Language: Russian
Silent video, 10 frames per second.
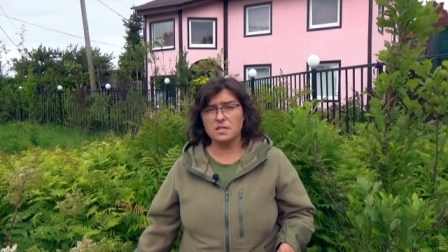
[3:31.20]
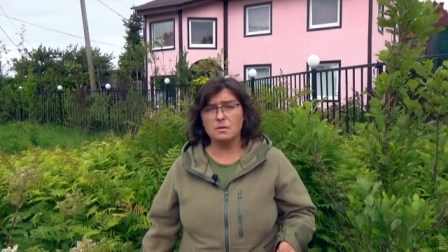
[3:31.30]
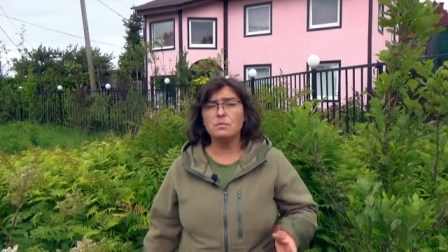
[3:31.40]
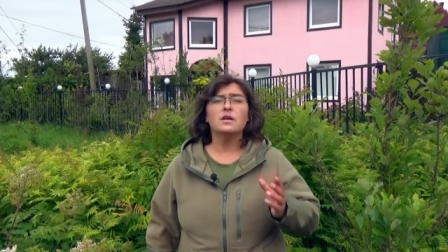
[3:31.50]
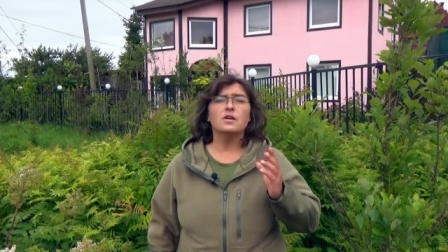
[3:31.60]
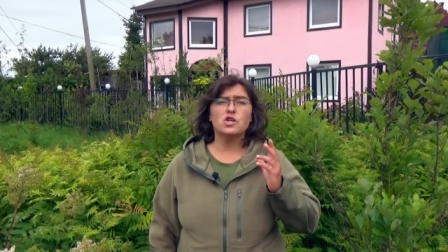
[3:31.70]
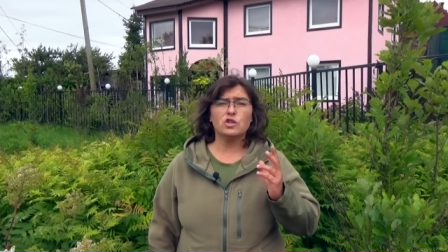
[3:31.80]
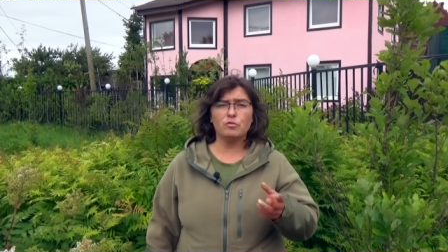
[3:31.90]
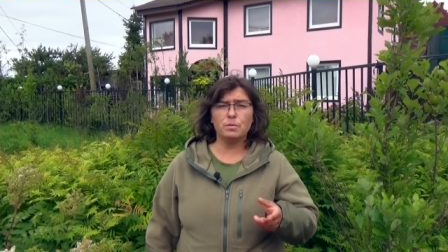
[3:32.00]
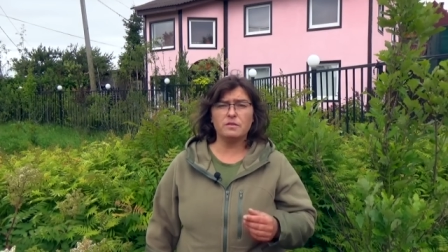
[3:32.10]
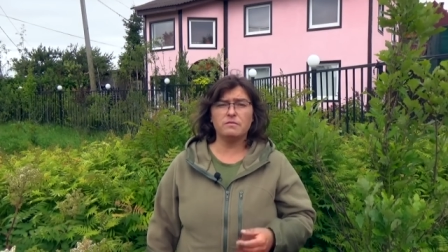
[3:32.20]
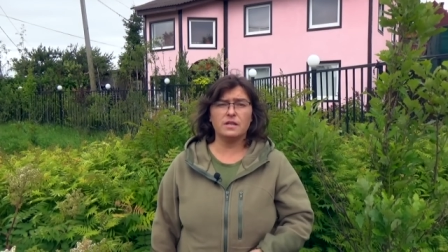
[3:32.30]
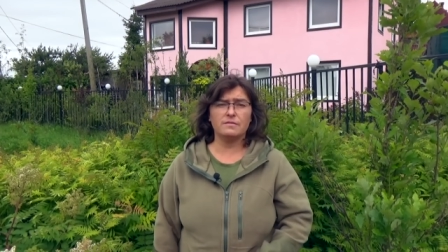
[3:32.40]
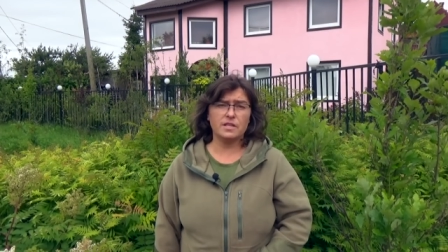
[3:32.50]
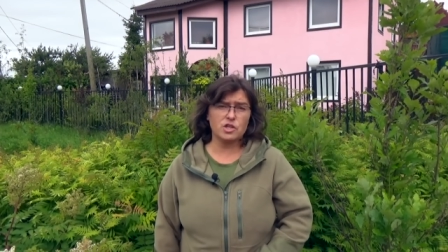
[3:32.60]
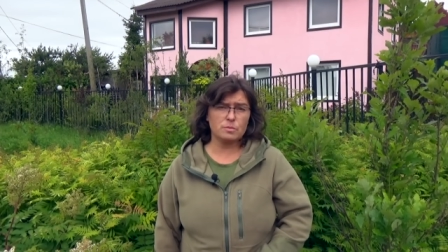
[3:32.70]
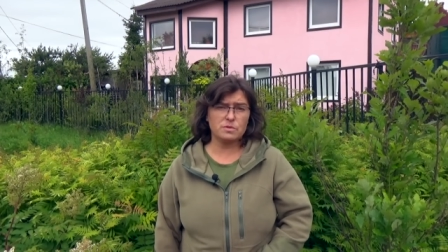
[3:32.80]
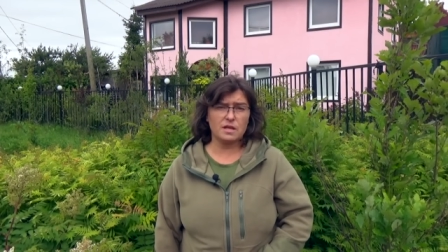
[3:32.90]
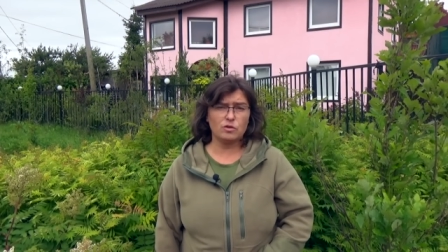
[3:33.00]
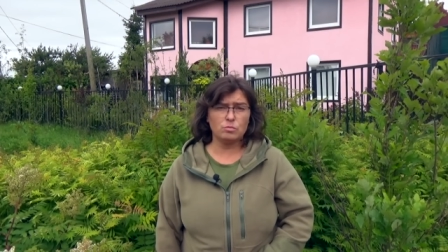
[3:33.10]
с тем, что впервые в
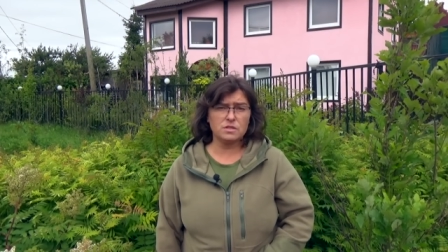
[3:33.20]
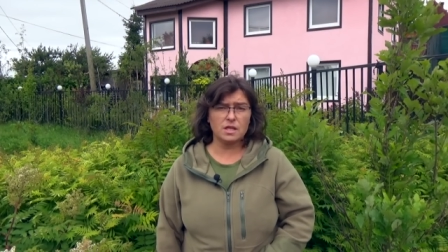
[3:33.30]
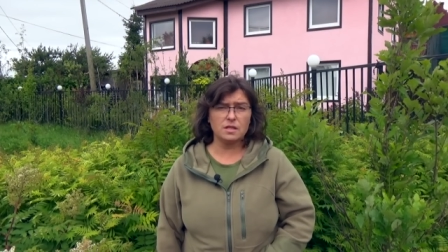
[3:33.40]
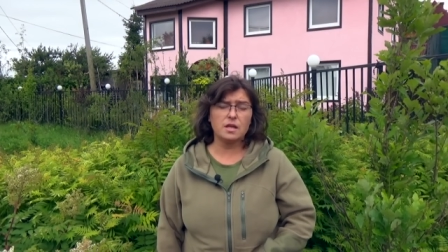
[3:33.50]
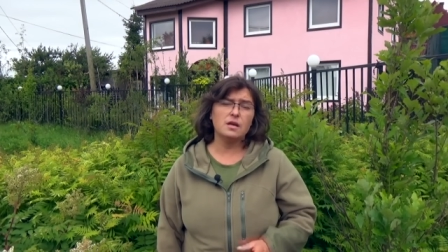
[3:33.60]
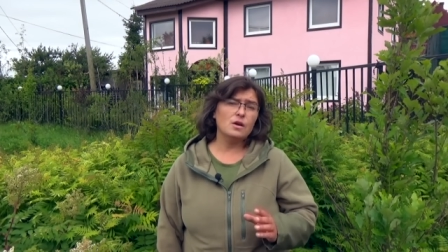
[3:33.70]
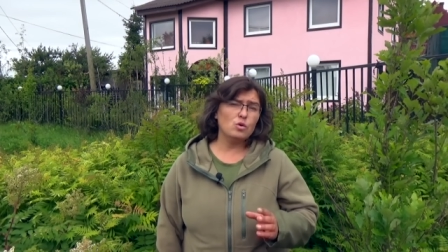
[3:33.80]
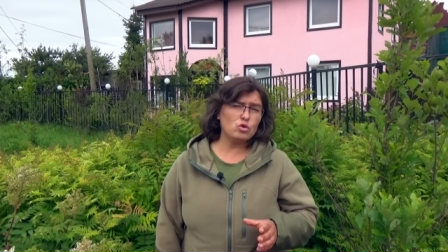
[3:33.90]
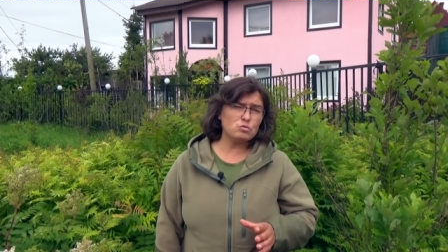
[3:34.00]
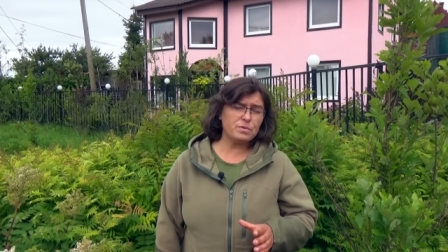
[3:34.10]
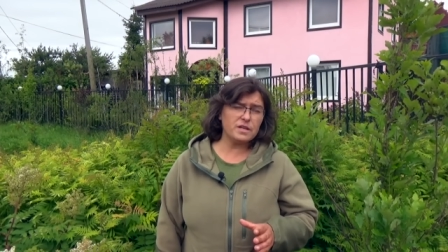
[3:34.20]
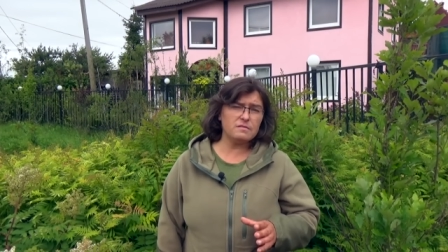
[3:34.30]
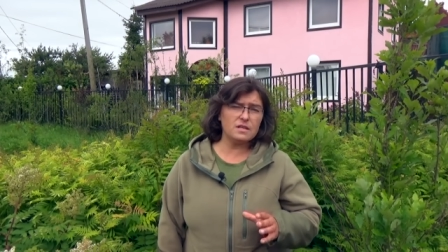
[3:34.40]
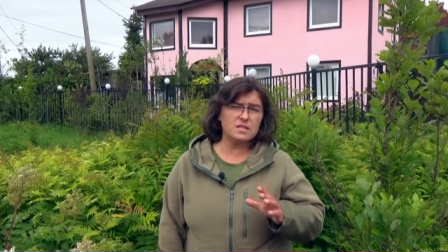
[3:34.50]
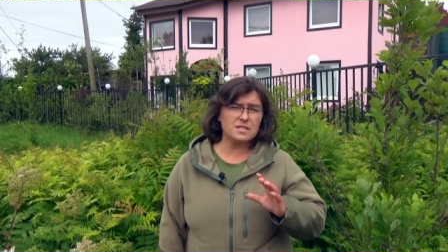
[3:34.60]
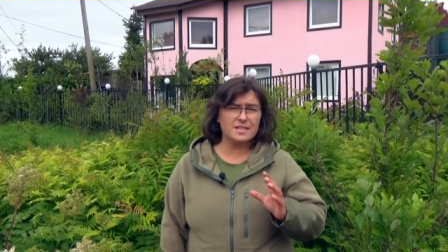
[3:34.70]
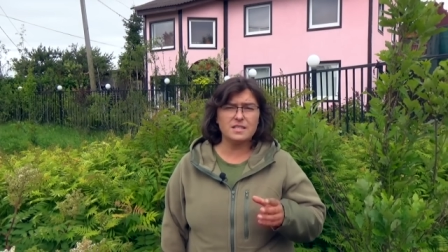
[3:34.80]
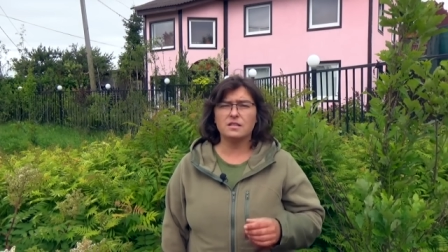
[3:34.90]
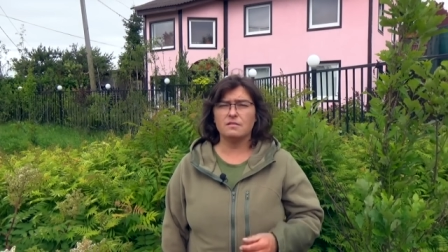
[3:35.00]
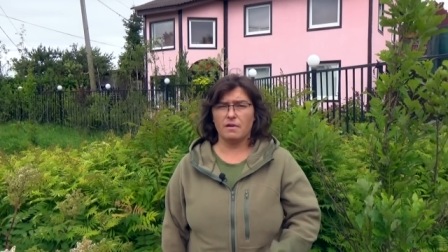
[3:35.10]
нашем садовом центре он появился
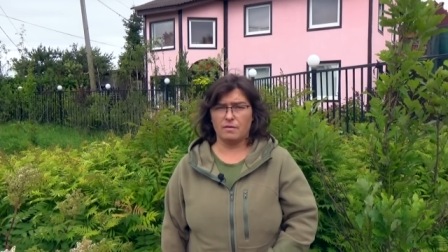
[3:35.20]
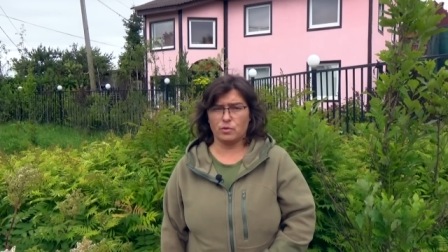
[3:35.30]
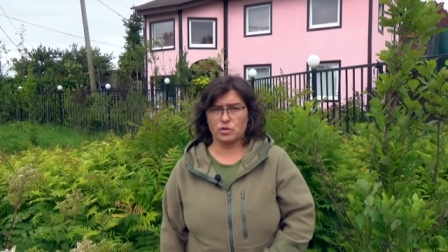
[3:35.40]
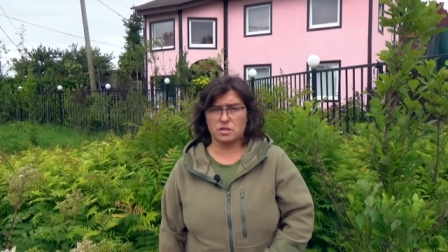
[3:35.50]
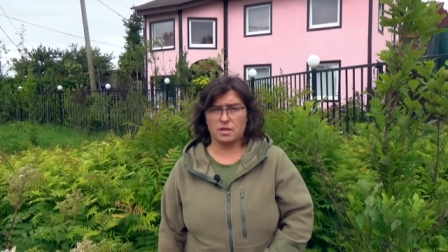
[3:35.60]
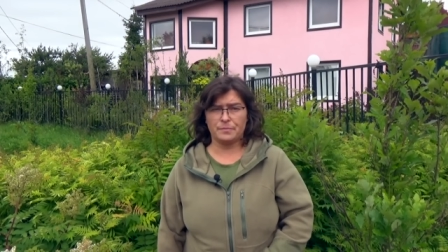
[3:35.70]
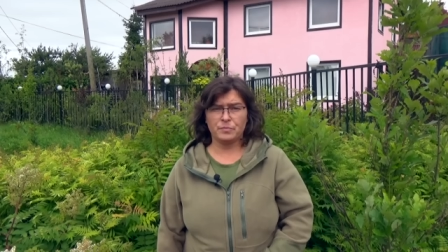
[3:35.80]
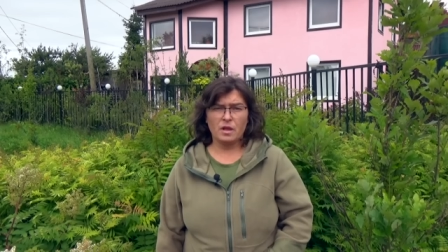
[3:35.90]
где-то в августе.